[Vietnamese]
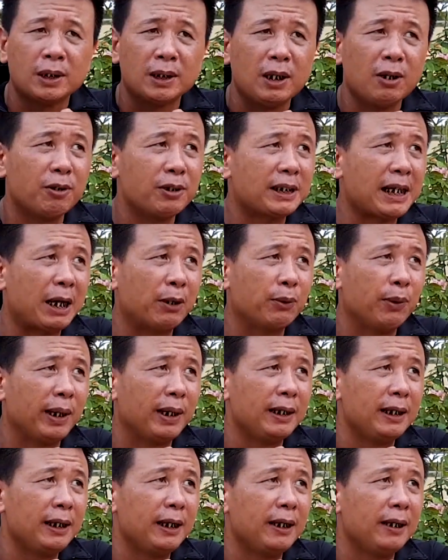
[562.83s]
thế còn sang
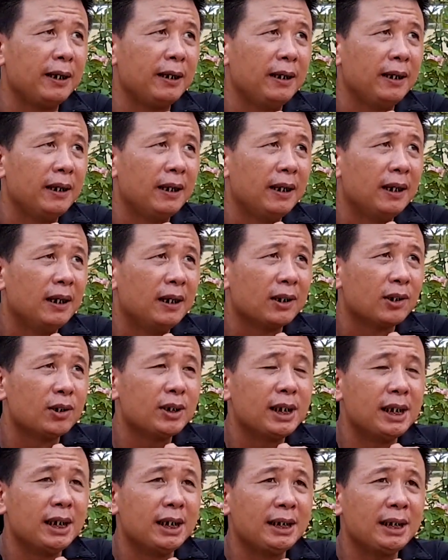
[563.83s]
tuần thì tôi
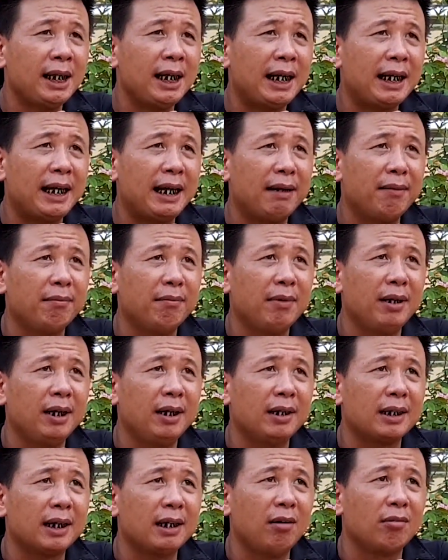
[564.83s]
sẽ hướng dẫn anh em
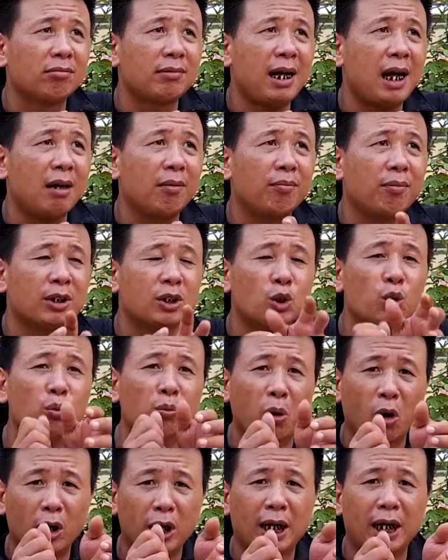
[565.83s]
cái động tác mà dùng
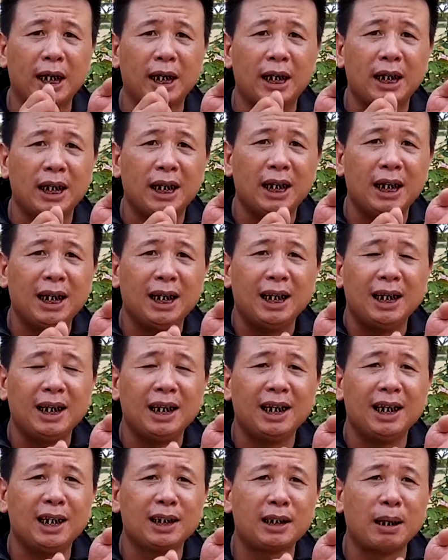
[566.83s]
ngồi này
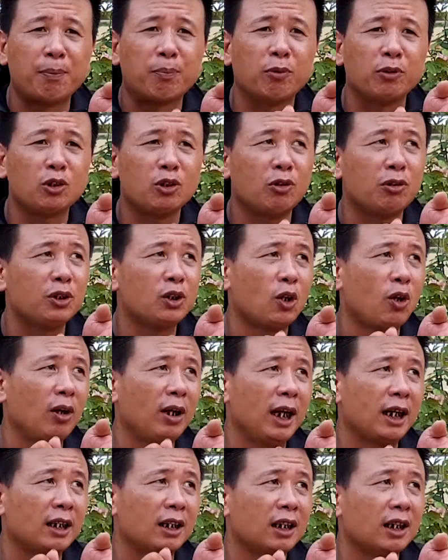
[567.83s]
à, tập cho con chó
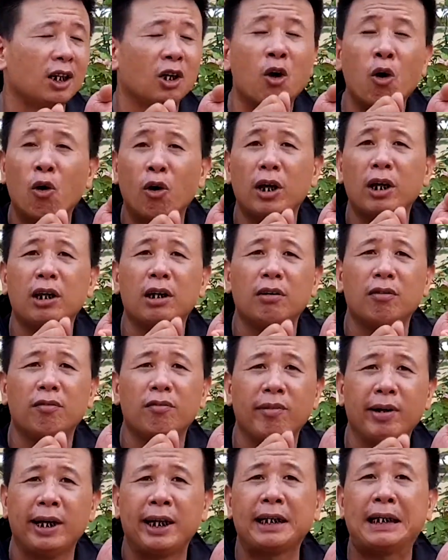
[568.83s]
lệnh ngồi
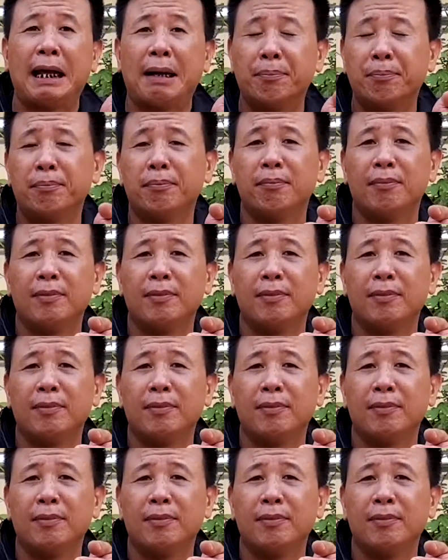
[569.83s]
và lệnh nằm